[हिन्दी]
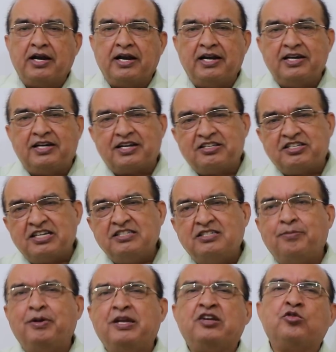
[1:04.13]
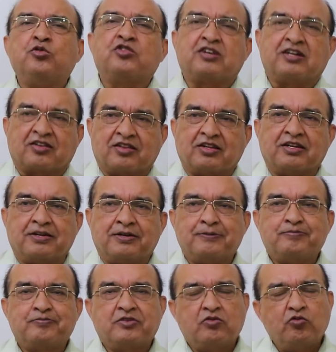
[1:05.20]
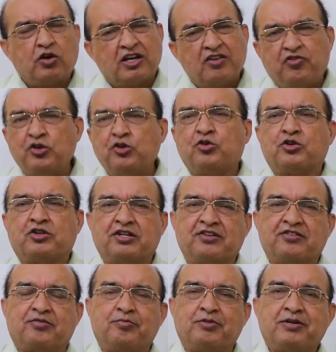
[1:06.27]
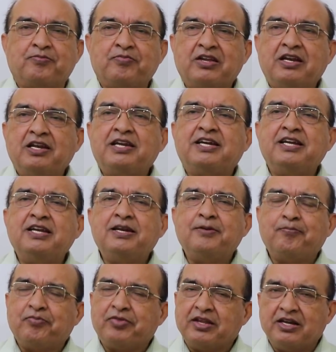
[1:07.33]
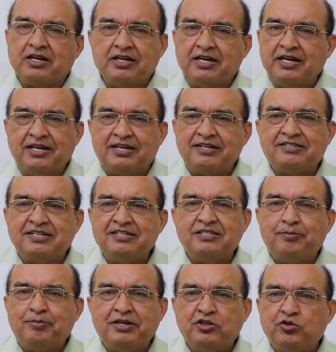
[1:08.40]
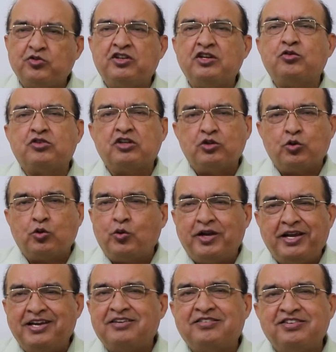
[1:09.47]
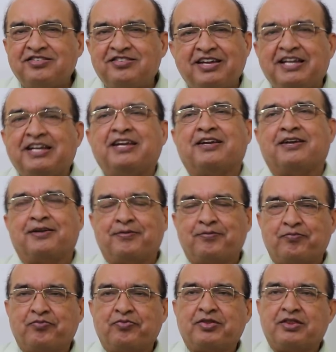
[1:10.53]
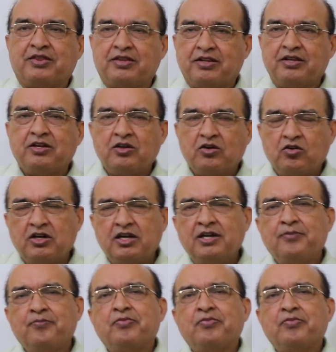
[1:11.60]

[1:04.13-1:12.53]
इंटरचेंजेबली यूज करते हैं वो कंफ्यूज होते हैं इसमें लेकिन इंटरचेंजेबली यूज नहीं होते दोनों एक चीज नहीं है okay?